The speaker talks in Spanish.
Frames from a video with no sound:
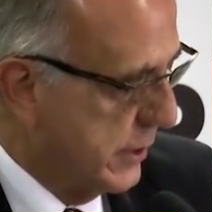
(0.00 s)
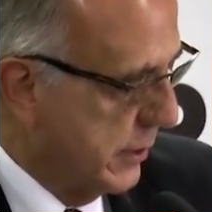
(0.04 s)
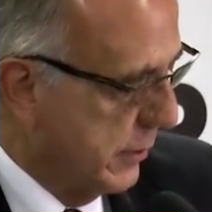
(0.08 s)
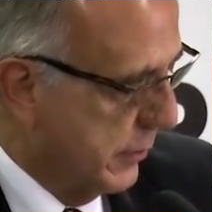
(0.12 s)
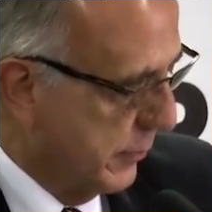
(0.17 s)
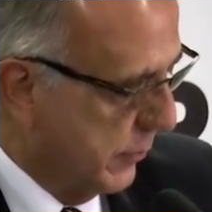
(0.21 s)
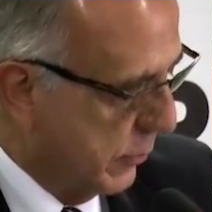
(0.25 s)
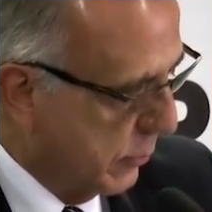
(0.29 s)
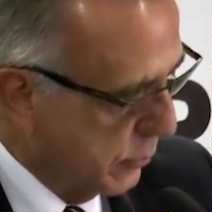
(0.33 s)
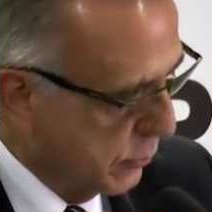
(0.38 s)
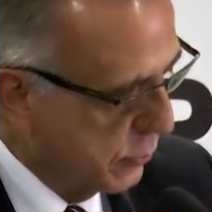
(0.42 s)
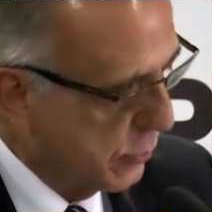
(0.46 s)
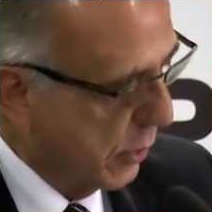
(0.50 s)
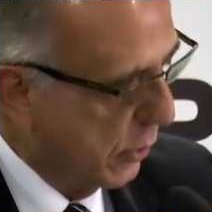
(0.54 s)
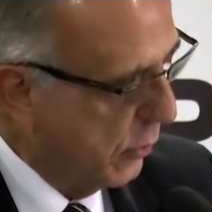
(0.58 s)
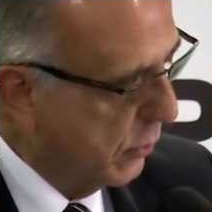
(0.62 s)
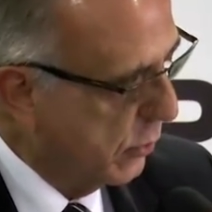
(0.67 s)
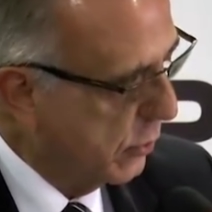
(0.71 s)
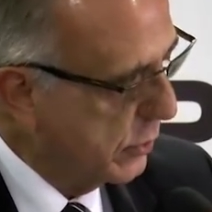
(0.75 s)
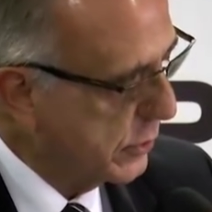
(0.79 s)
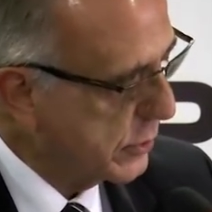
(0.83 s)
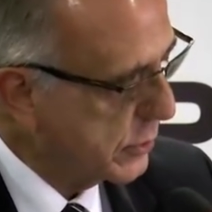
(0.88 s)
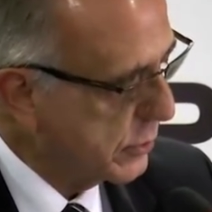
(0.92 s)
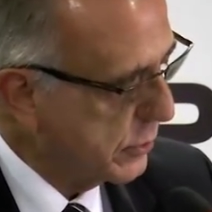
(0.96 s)
Y con
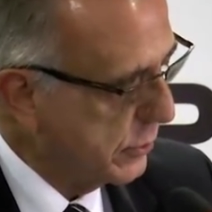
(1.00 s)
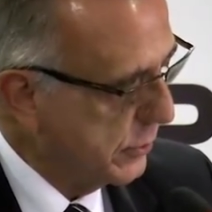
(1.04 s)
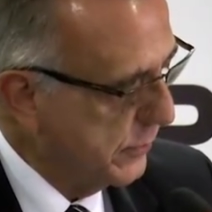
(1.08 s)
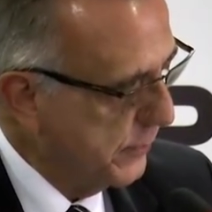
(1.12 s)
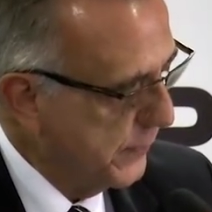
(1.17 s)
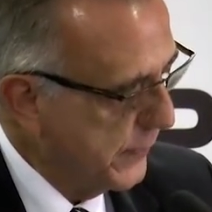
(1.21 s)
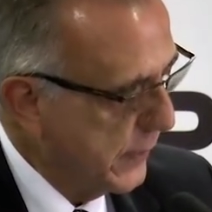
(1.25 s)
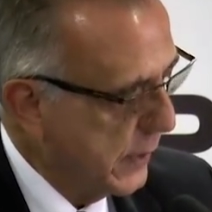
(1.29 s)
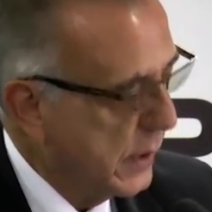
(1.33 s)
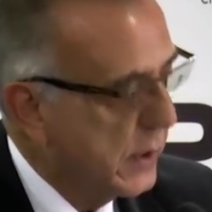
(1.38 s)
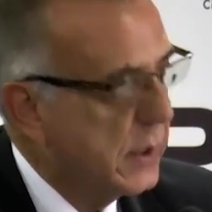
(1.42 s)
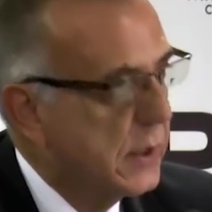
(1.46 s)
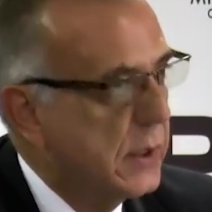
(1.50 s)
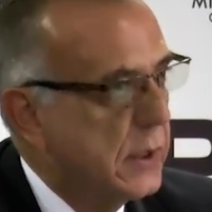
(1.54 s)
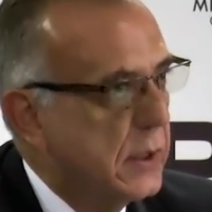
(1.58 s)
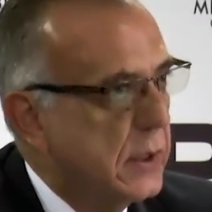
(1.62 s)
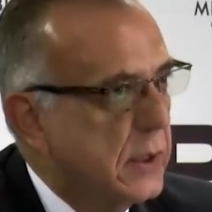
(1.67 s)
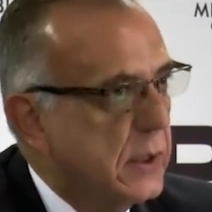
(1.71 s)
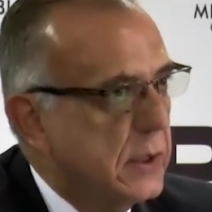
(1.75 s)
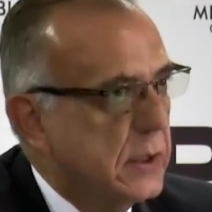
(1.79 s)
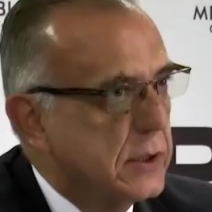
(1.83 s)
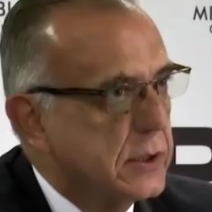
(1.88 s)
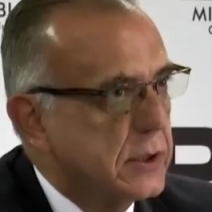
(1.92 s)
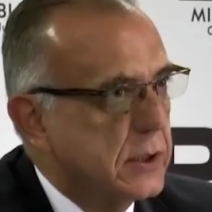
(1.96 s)
todo esto
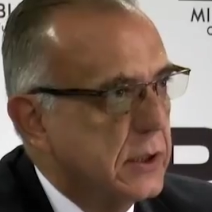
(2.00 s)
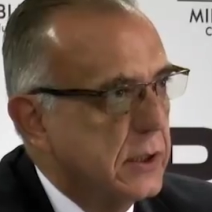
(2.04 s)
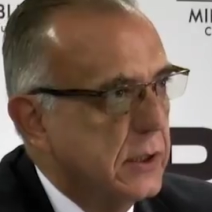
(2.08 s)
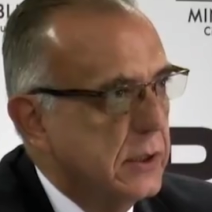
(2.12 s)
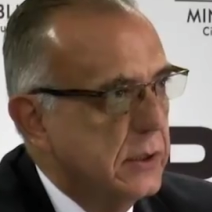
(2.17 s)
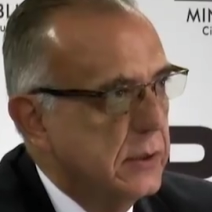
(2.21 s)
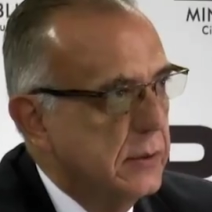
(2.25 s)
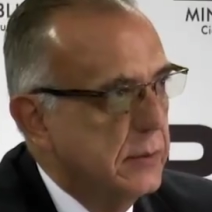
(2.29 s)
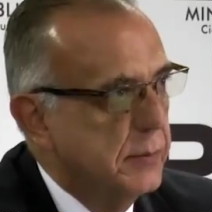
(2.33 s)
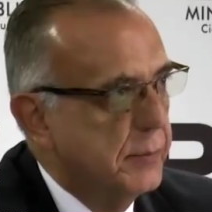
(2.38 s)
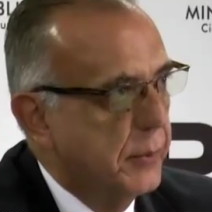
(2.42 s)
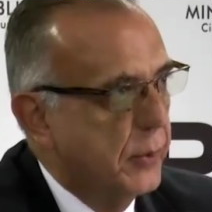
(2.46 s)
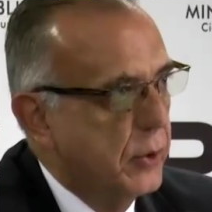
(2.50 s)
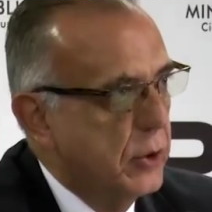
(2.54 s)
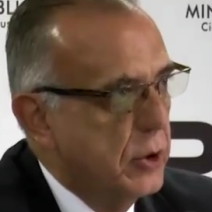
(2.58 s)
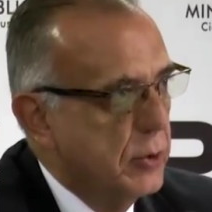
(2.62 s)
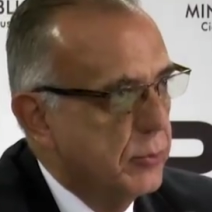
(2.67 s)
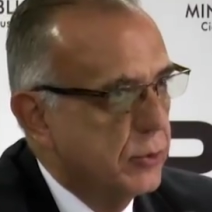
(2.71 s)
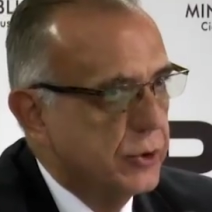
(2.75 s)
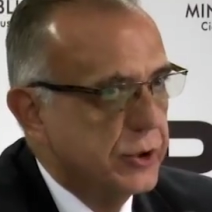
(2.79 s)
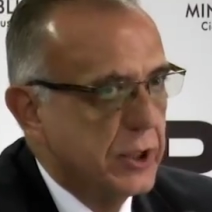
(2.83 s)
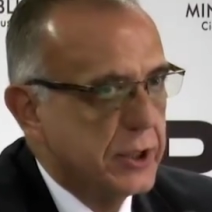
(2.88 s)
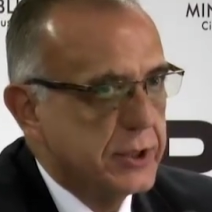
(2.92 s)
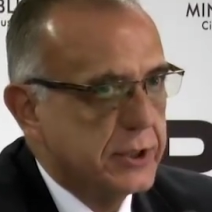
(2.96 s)
es que
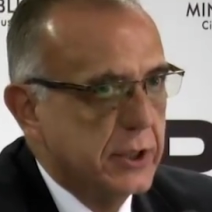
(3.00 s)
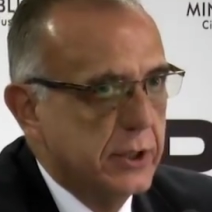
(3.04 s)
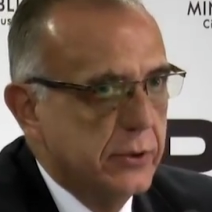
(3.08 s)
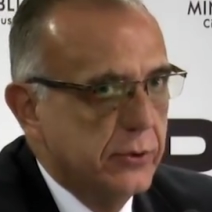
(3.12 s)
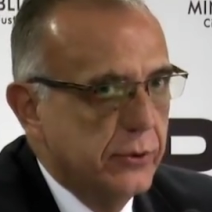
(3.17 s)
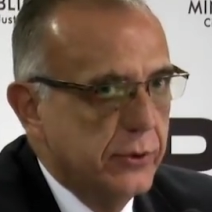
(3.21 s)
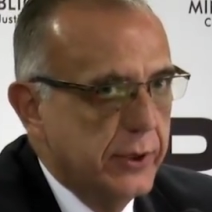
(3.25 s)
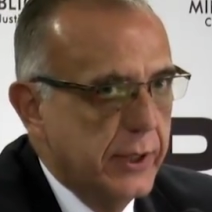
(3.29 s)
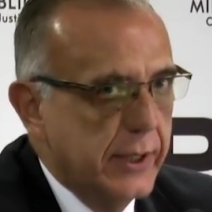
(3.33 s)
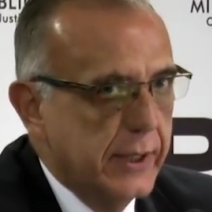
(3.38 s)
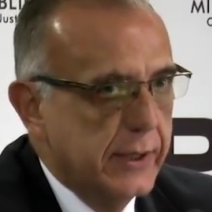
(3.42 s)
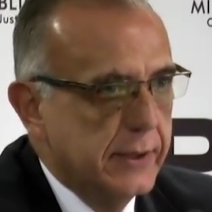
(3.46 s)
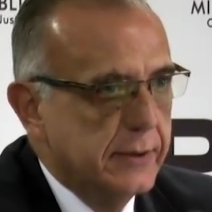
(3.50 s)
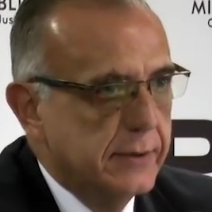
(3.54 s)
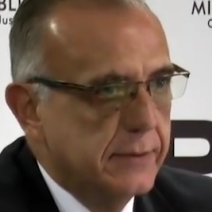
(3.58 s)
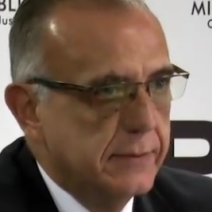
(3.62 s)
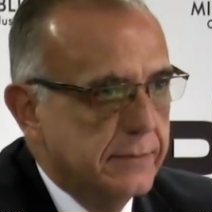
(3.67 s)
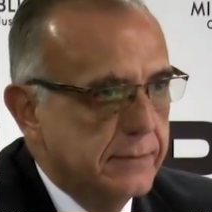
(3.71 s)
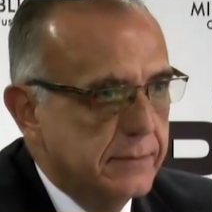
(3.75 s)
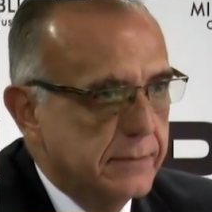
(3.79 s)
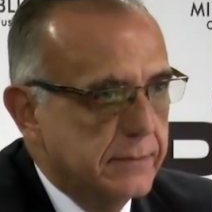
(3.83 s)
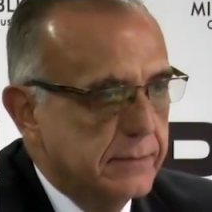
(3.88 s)
podemos hacer una